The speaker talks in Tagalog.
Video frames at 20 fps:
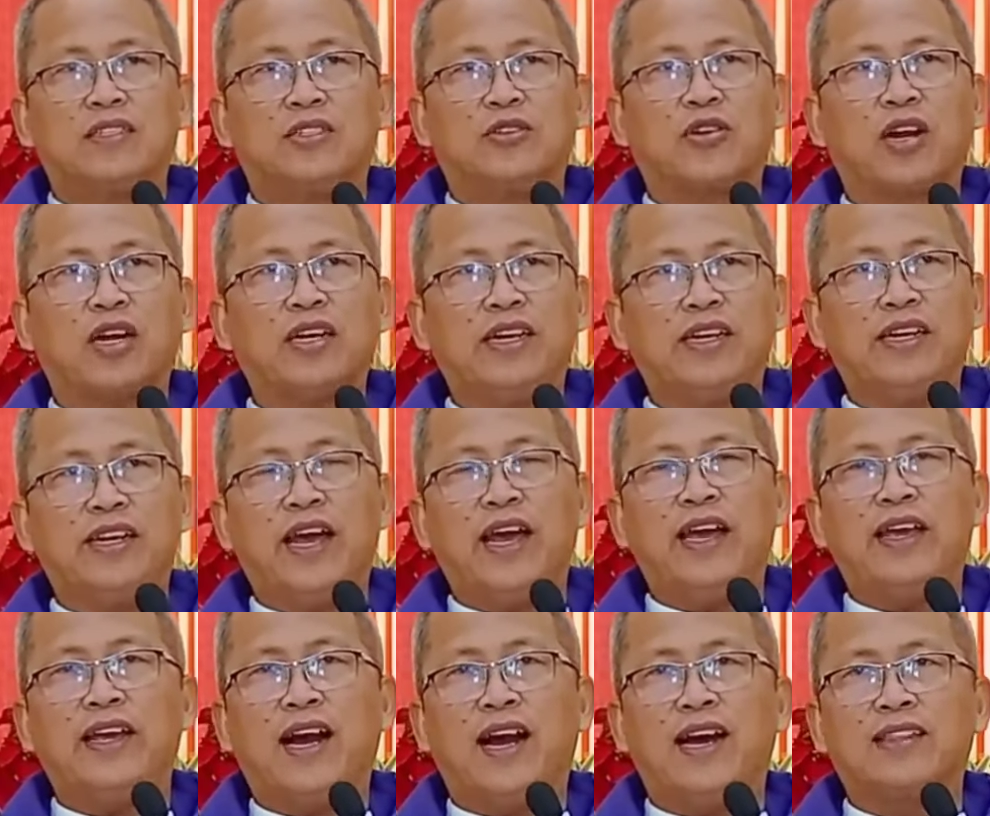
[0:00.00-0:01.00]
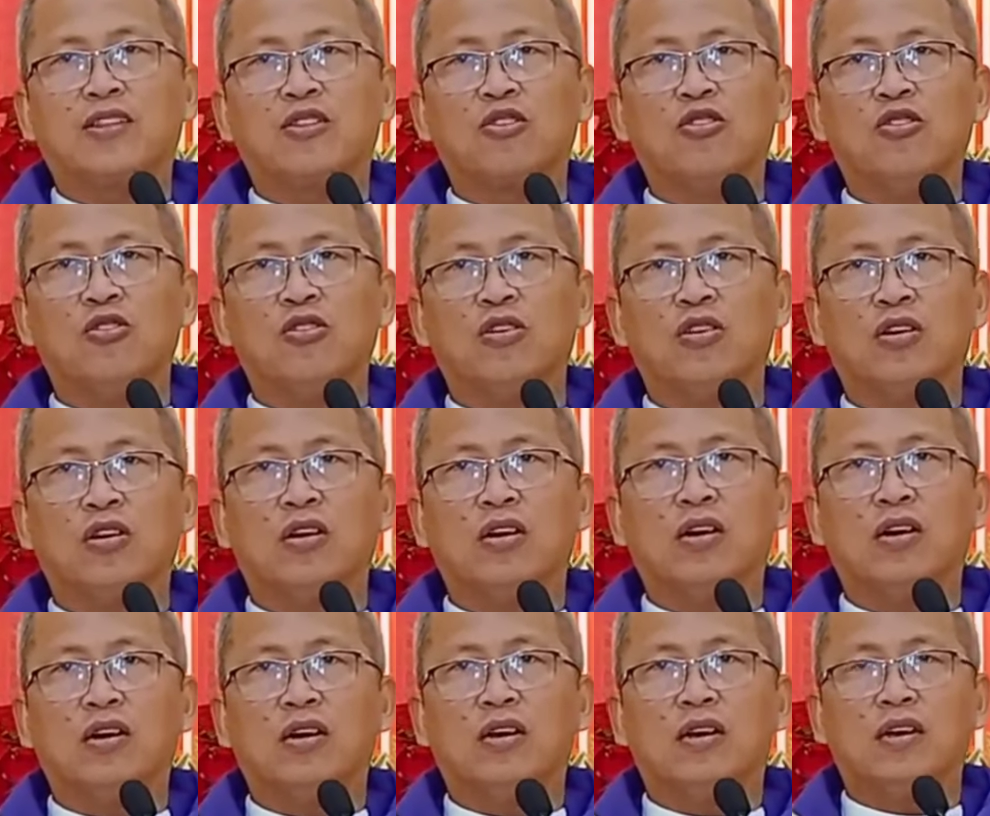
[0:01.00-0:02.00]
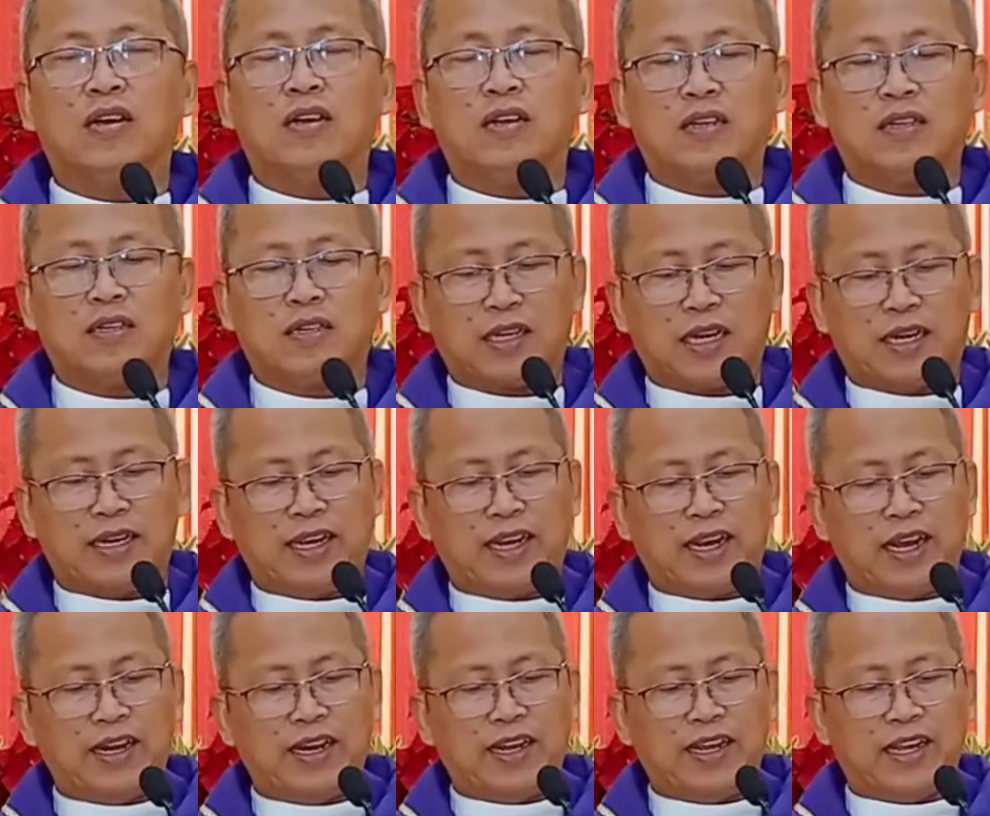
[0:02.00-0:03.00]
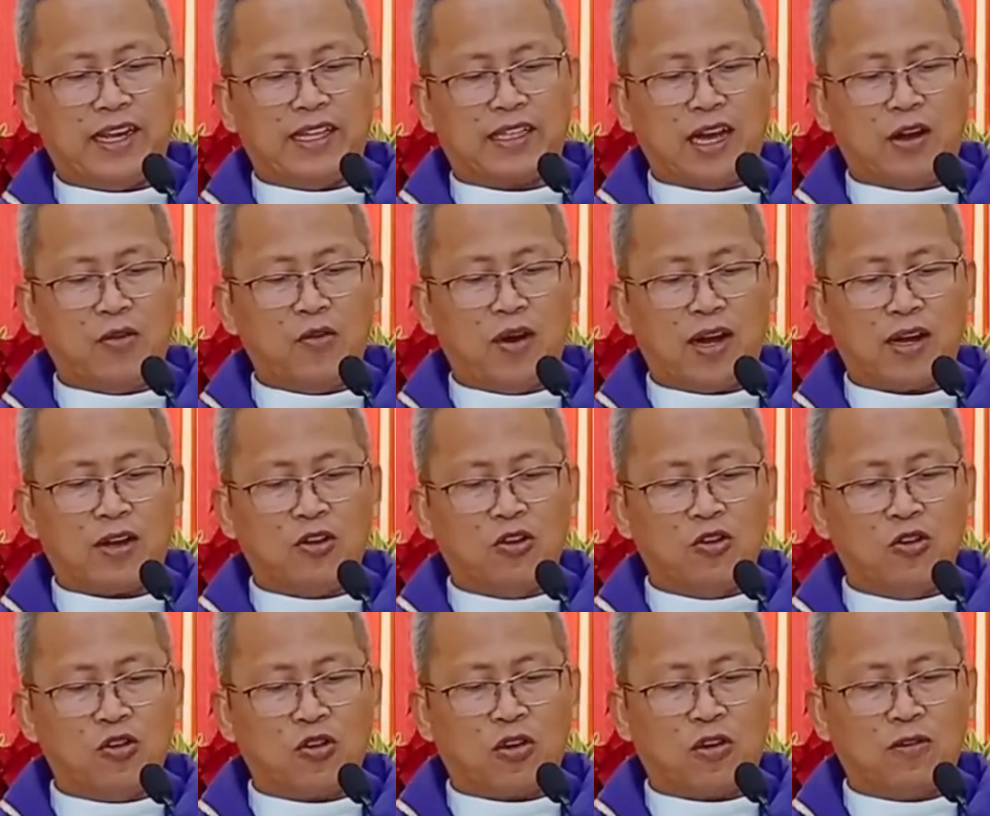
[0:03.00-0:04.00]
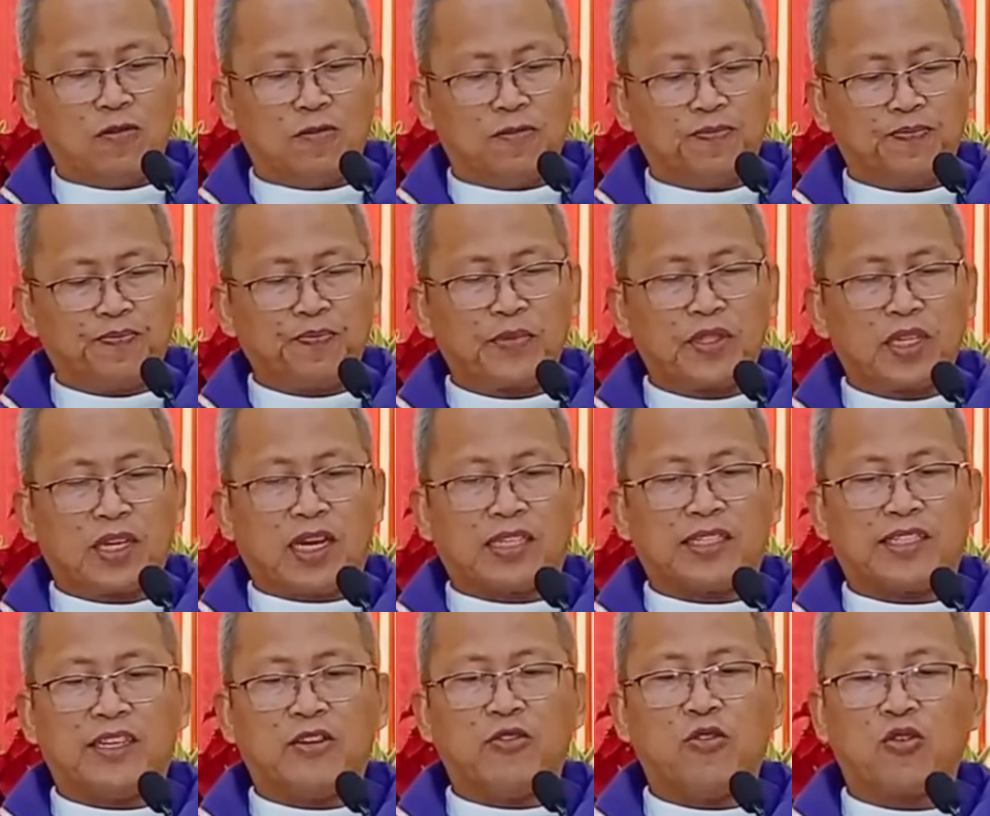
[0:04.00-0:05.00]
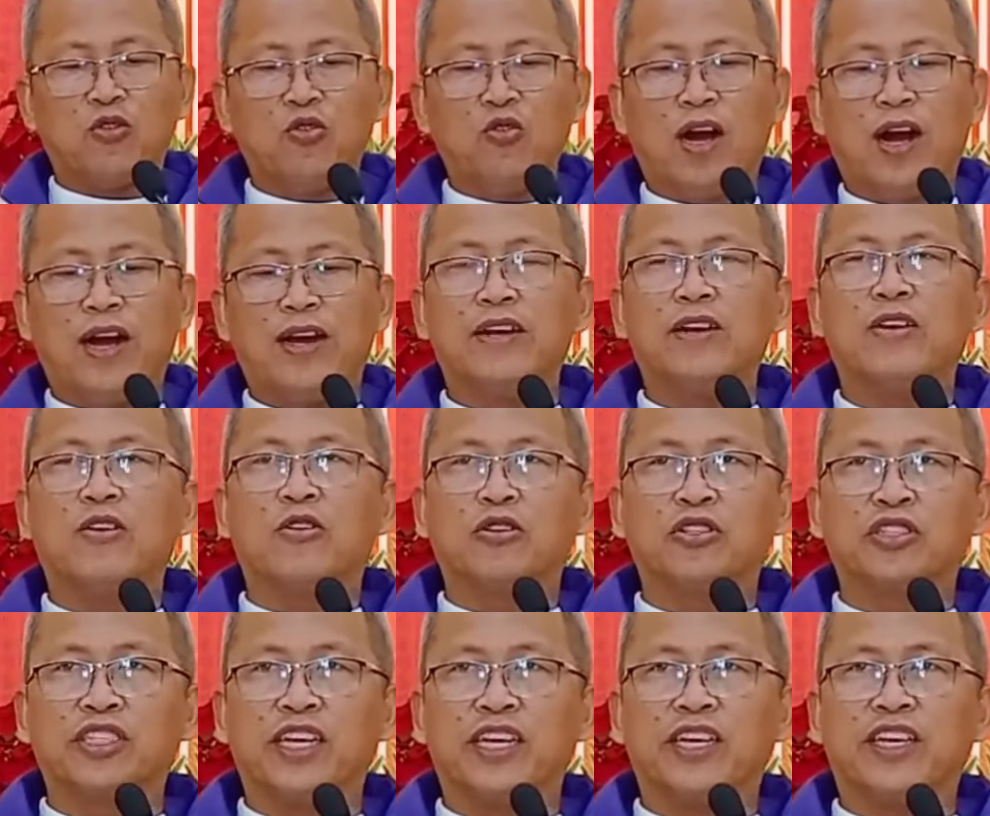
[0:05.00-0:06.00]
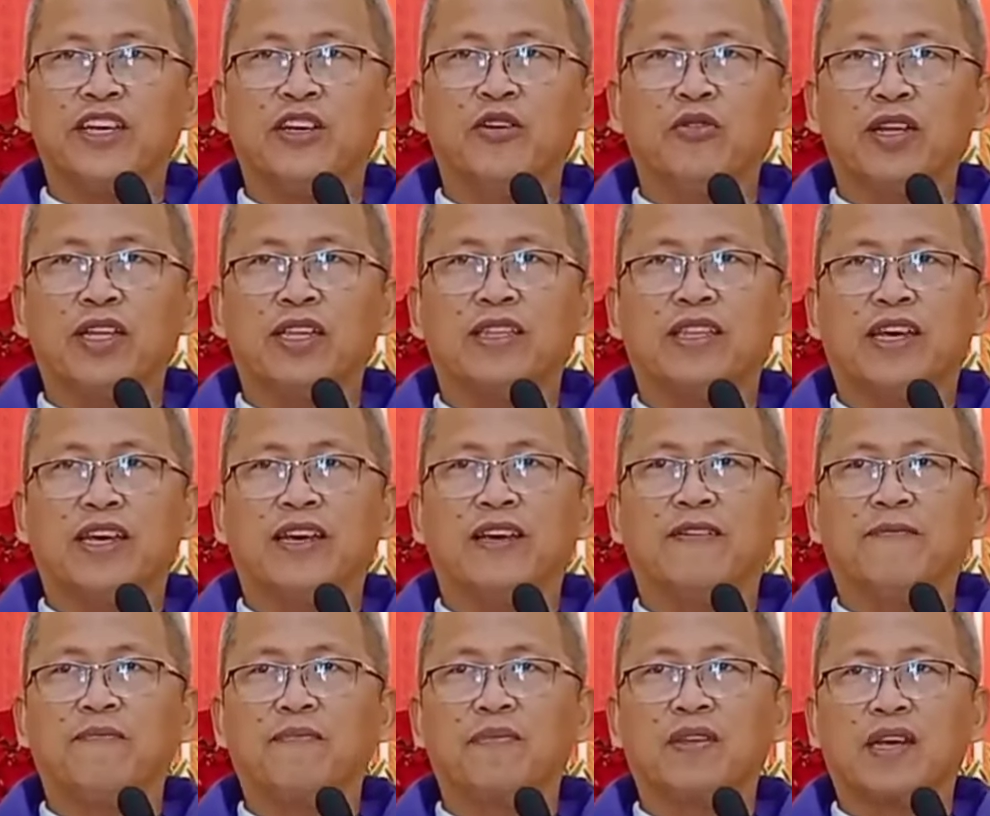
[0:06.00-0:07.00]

So kani ang atong kaniganing gitawag og kasiguruan or security.